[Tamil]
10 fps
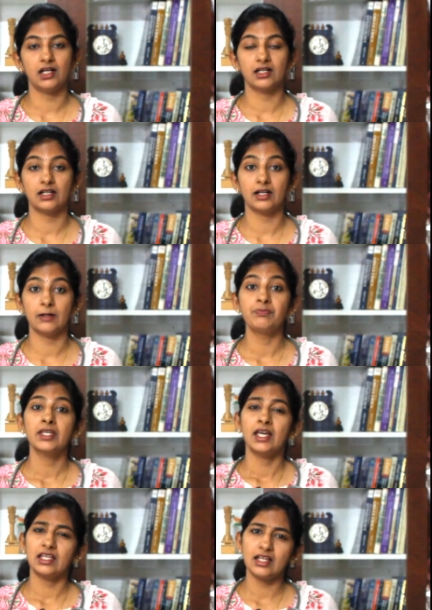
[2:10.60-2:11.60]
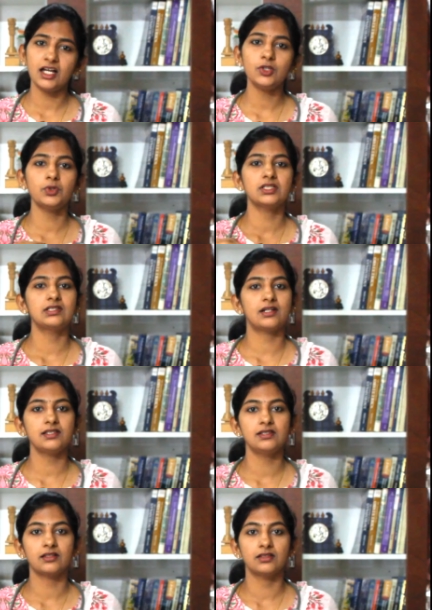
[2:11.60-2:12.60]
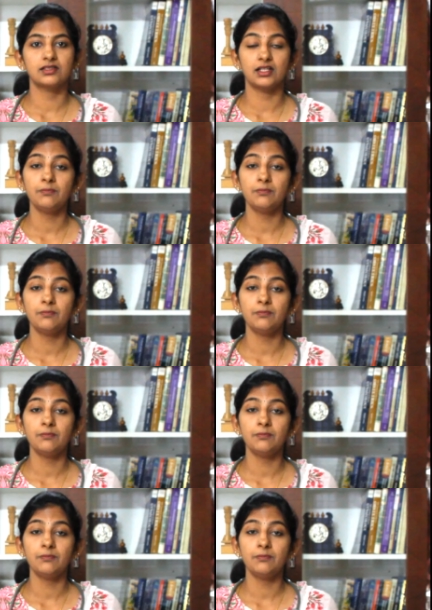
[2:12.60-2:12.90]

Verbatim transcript: ஆகுறாங்க ஏதாவது ஒரு ஸ்ட்ரெஸ் இருந்ததுன்னா